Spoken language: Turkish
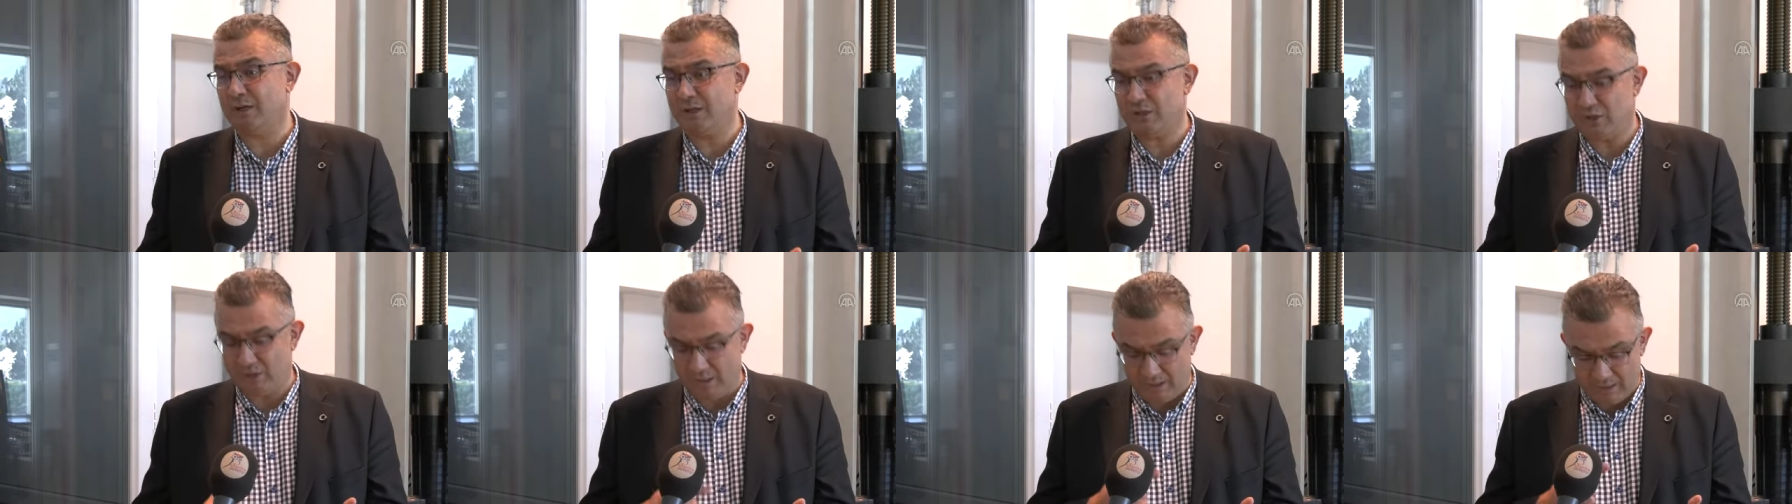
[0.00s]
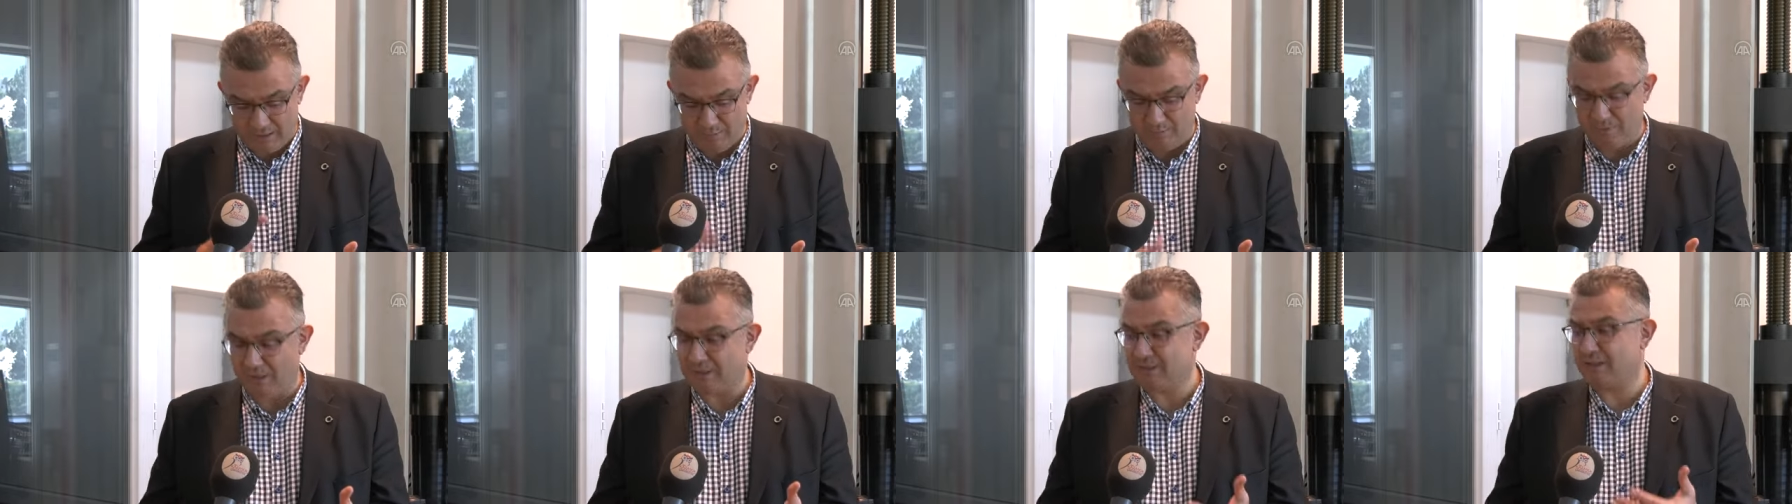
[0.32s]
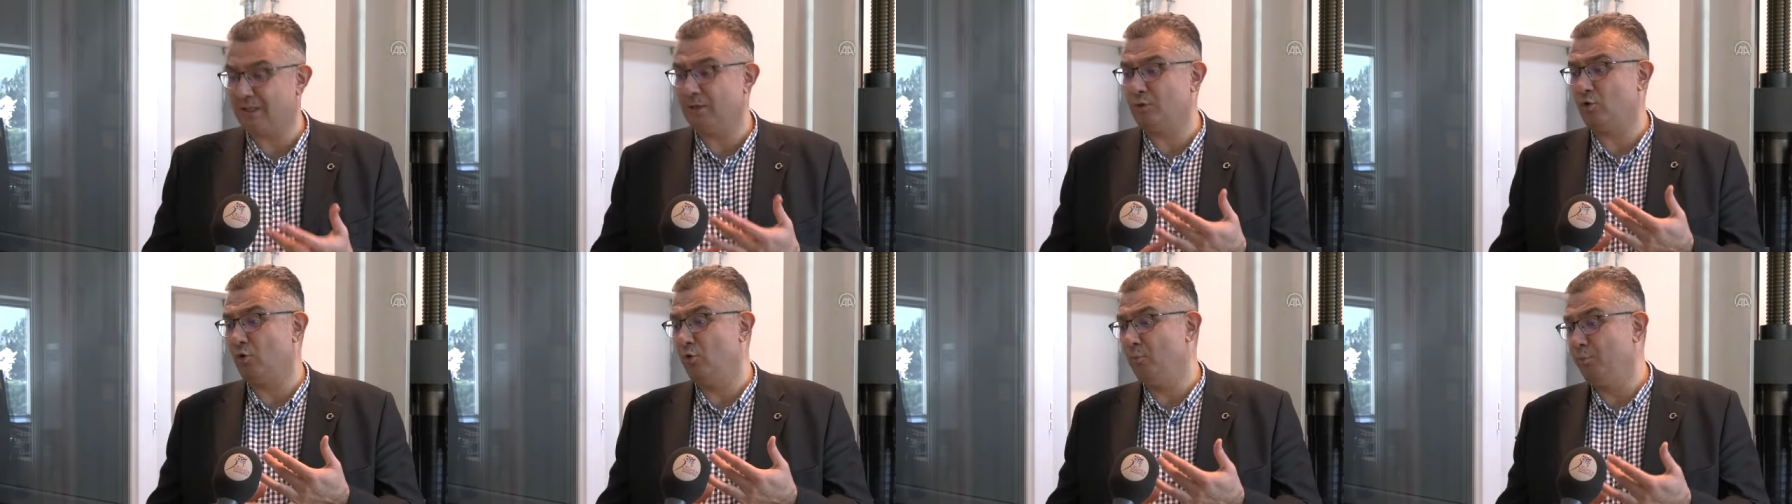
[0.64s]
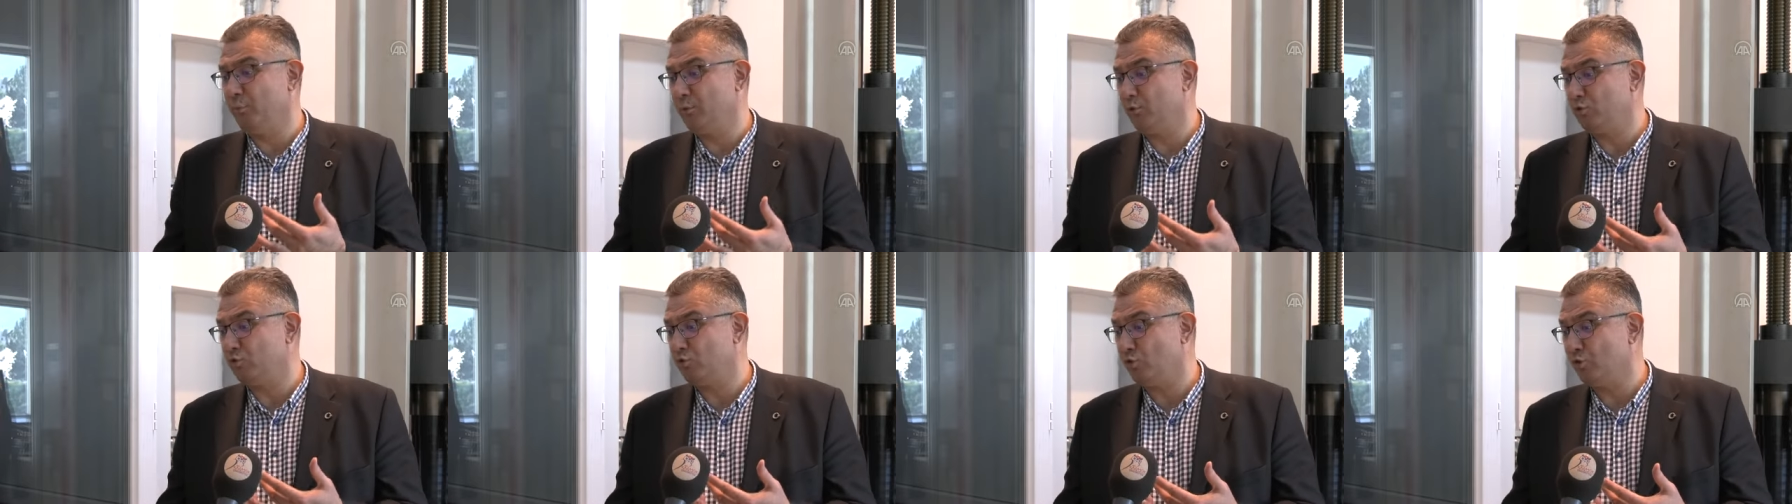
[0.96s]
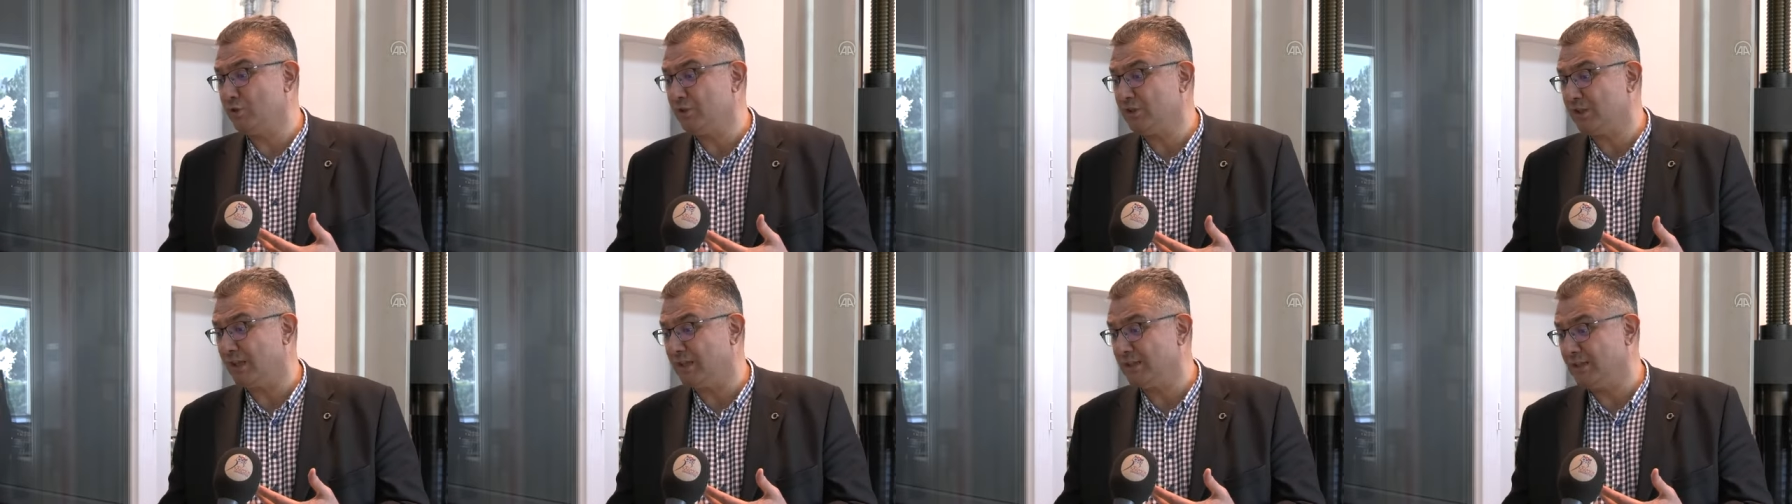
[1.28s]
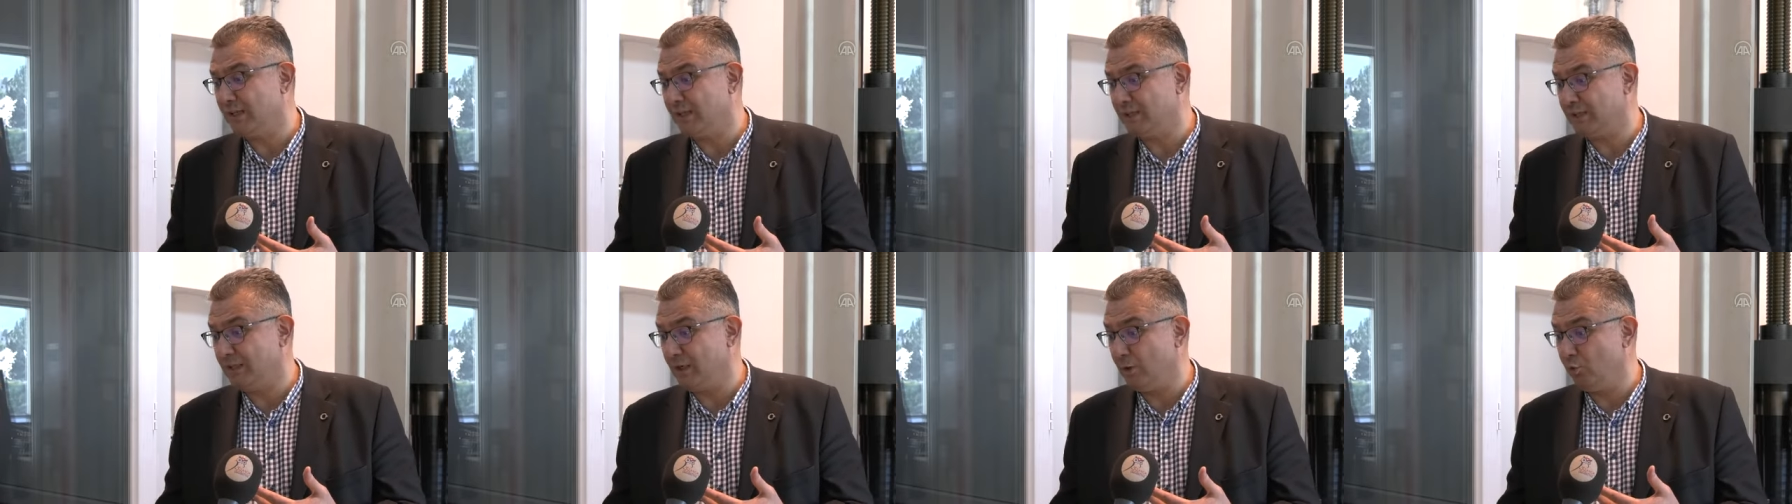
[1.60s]
İşte kimyasal kompozisyonu
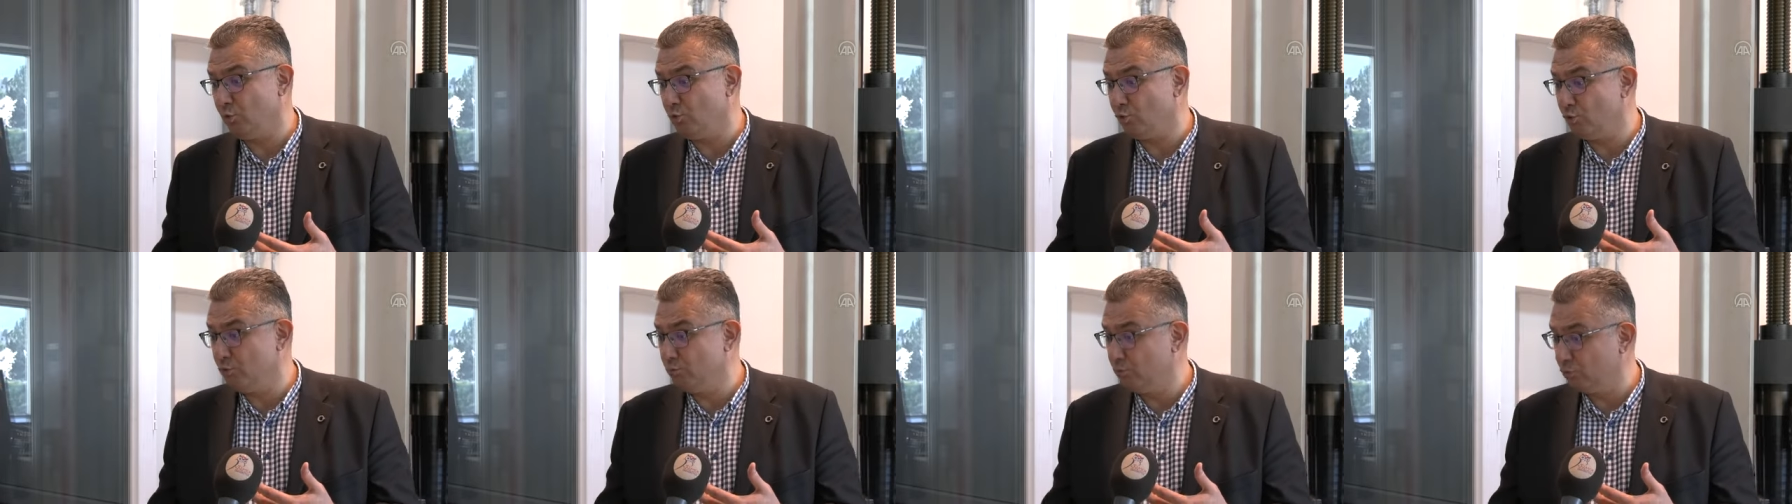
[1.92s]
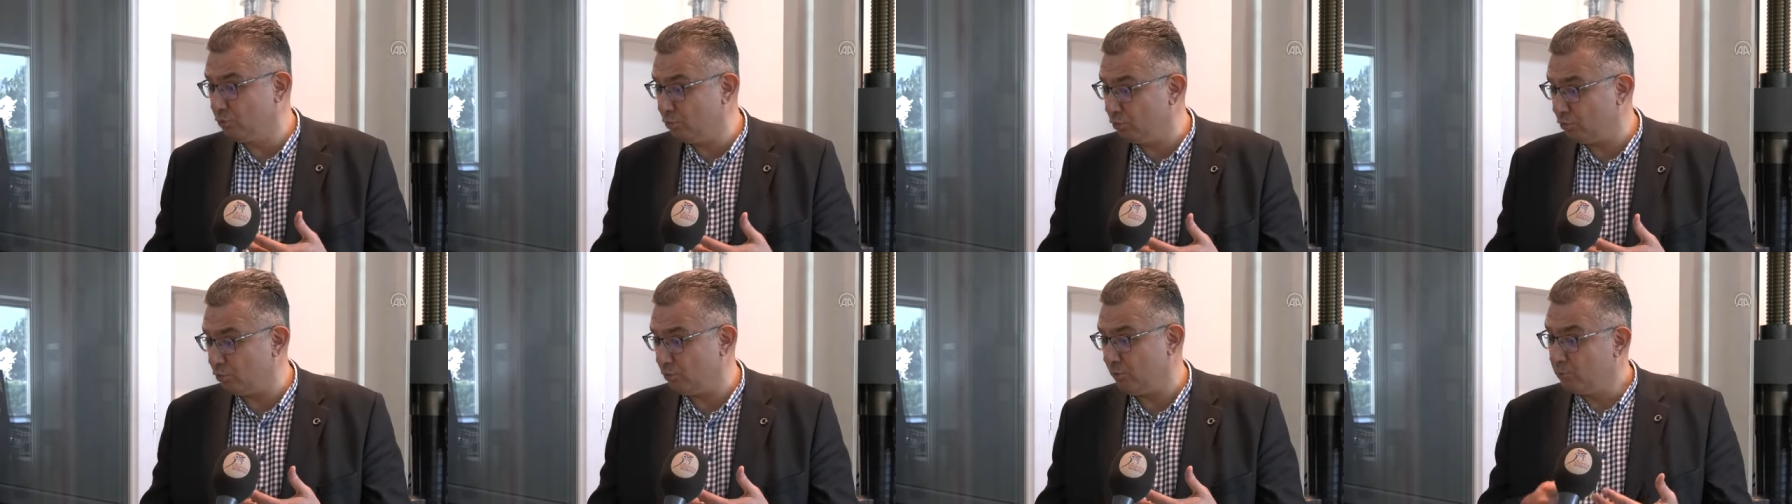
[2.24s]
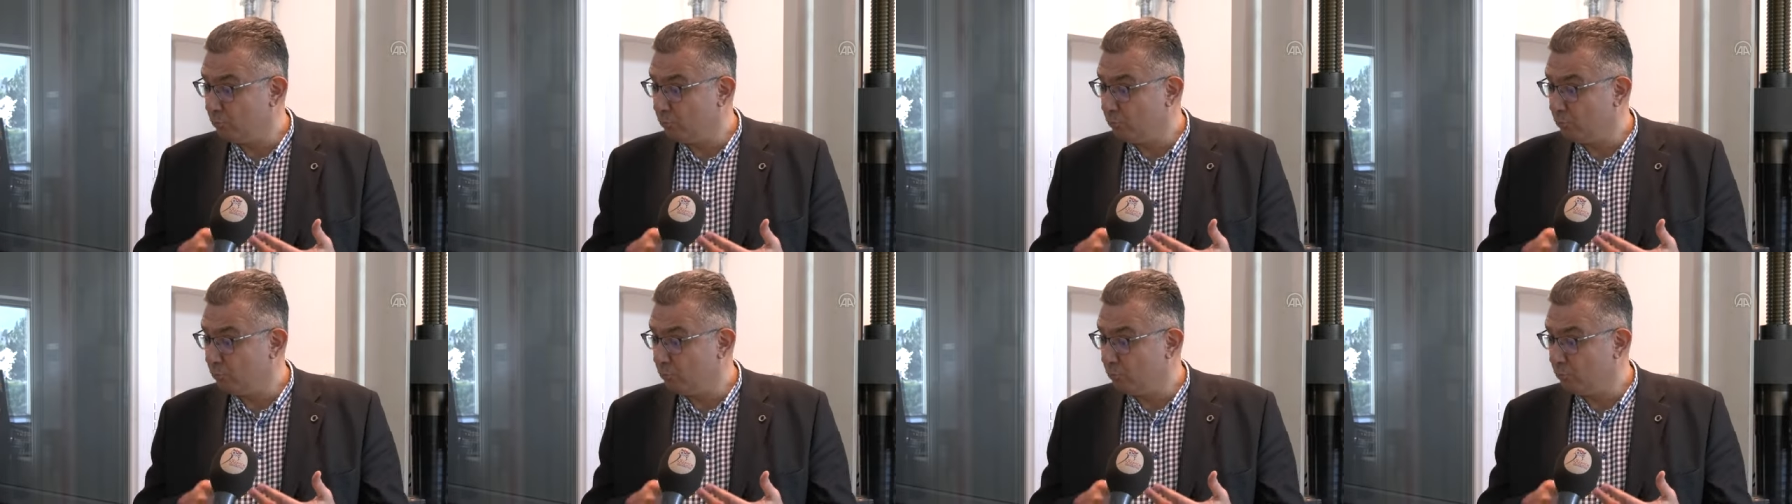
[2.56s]
standartlara uygun mudur?